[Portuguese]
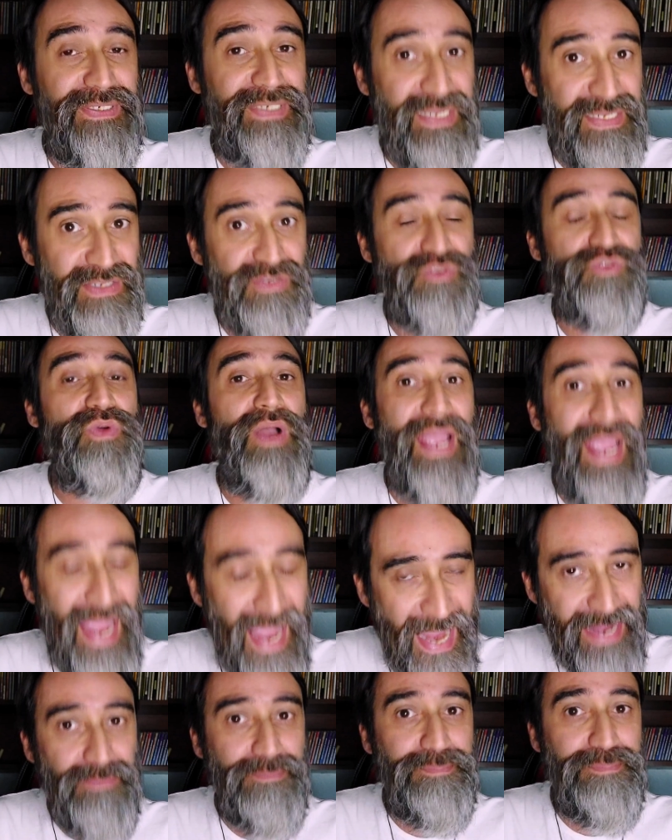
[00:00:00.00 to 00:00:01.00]
porque isso
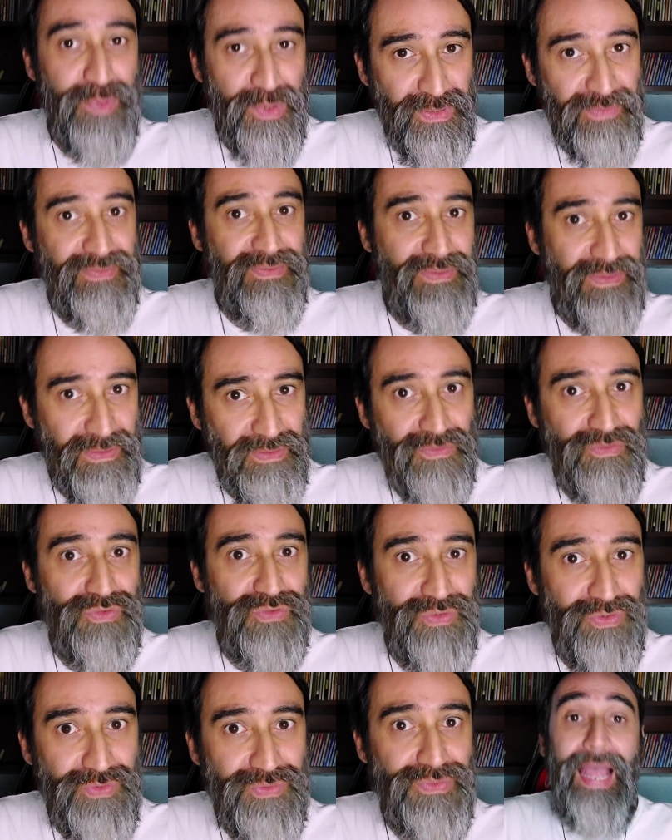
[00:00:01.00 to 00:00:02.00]
é
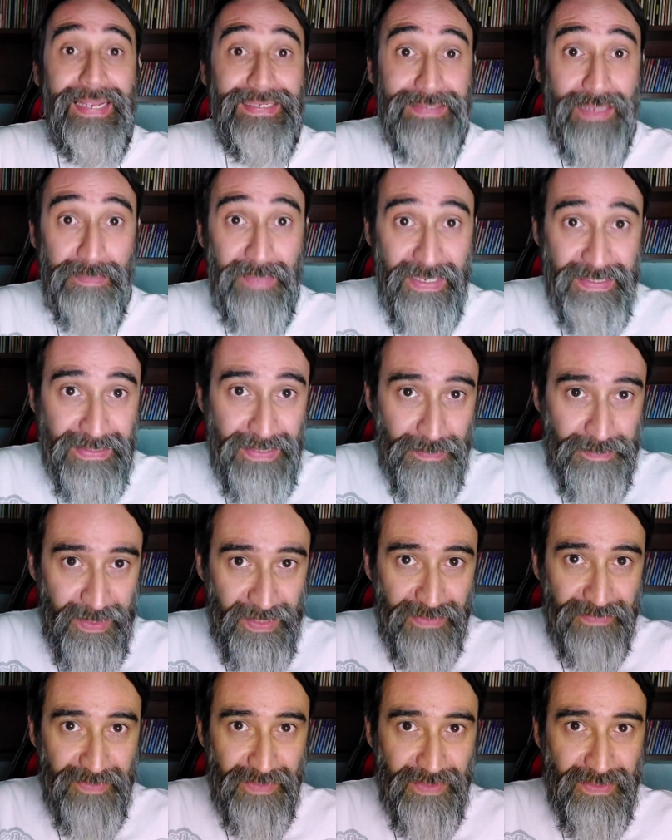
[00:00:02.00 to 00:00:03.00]
importante, ainda mais na
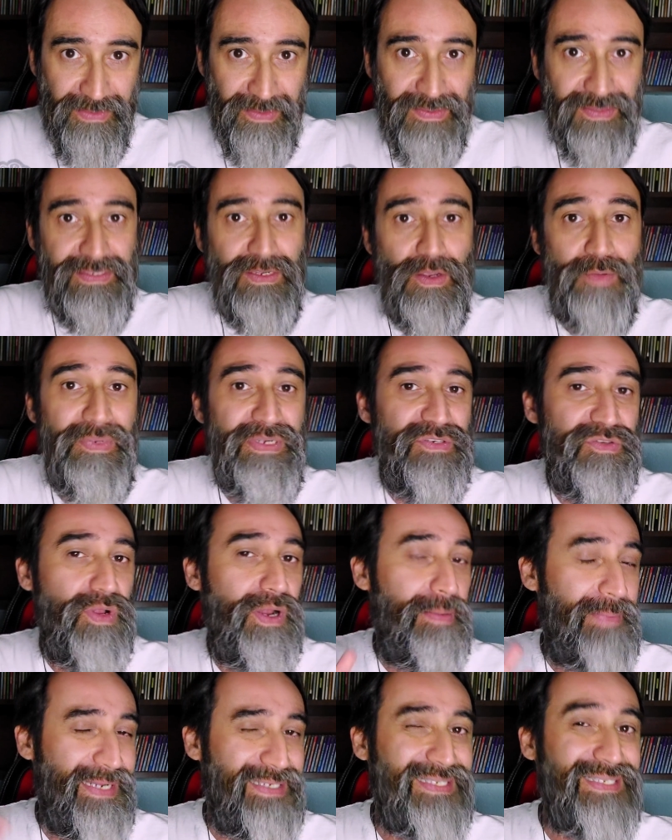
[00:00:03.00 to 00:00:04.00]
Imperatriz, que é uma
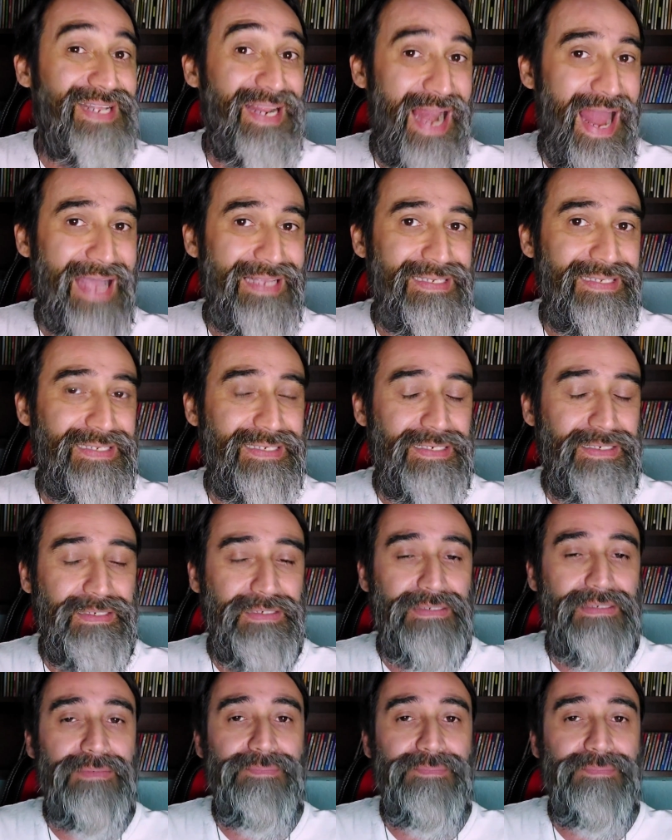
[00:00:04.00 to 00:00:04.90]
escola mais clássica,